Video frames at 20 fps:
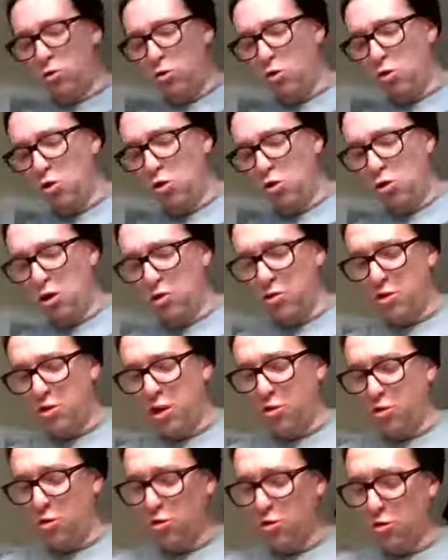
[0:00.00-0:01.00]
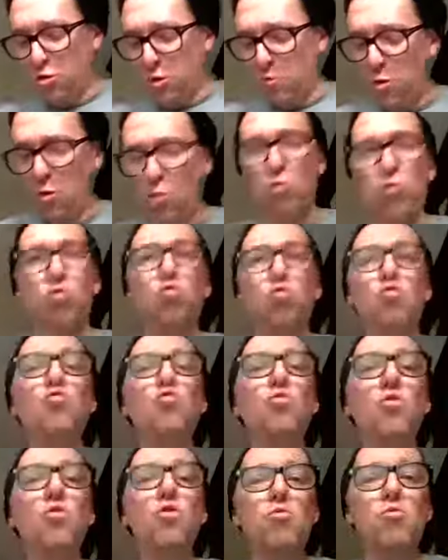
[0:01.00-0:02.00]
motyle skaczące po
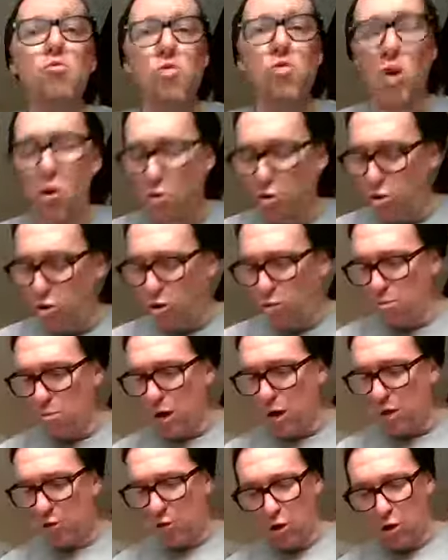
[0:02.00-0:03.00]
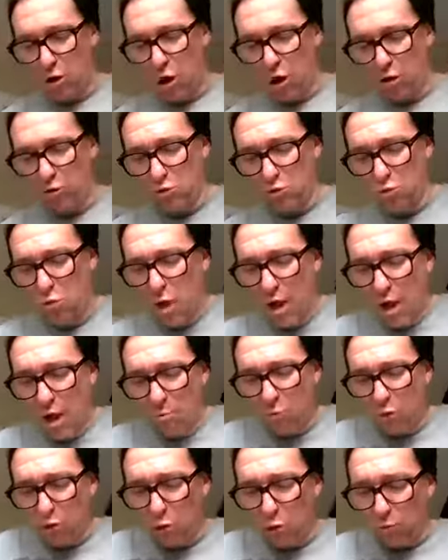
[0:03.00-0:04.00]
grubym, miękkim materacu,
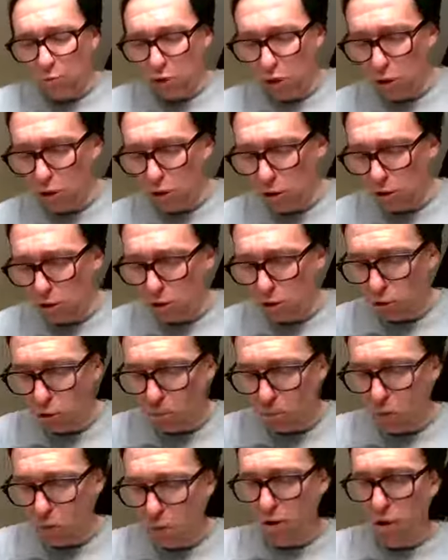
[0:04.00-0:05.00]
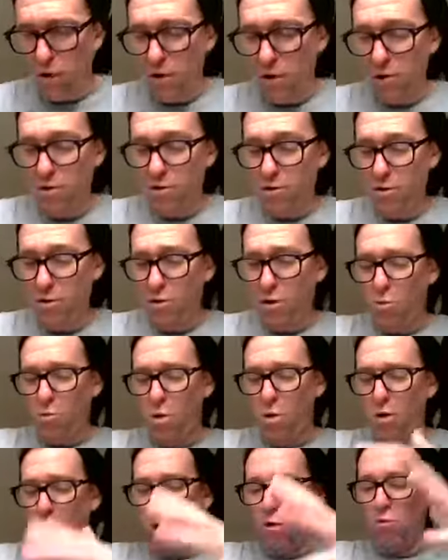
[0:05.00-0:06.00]
potem zielone nietoperze
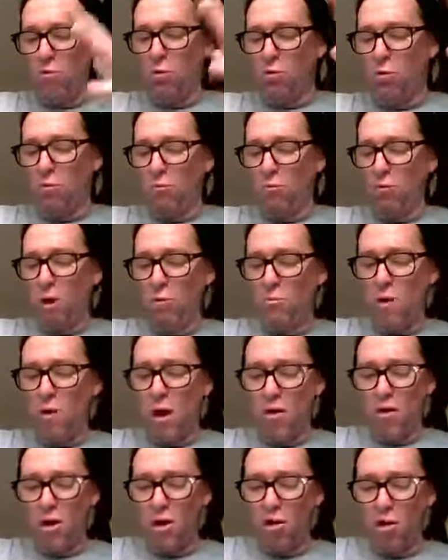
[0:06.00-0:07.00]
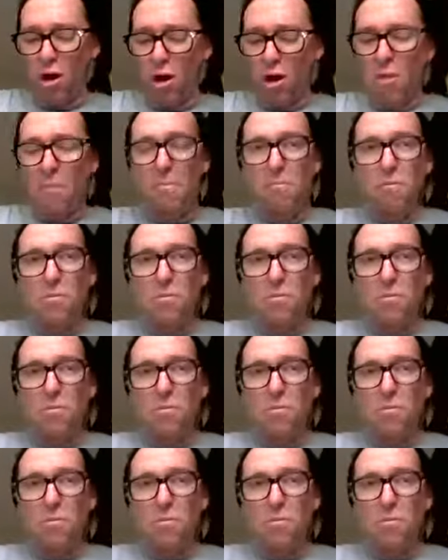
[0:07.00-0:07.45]
opalały się w hamakach,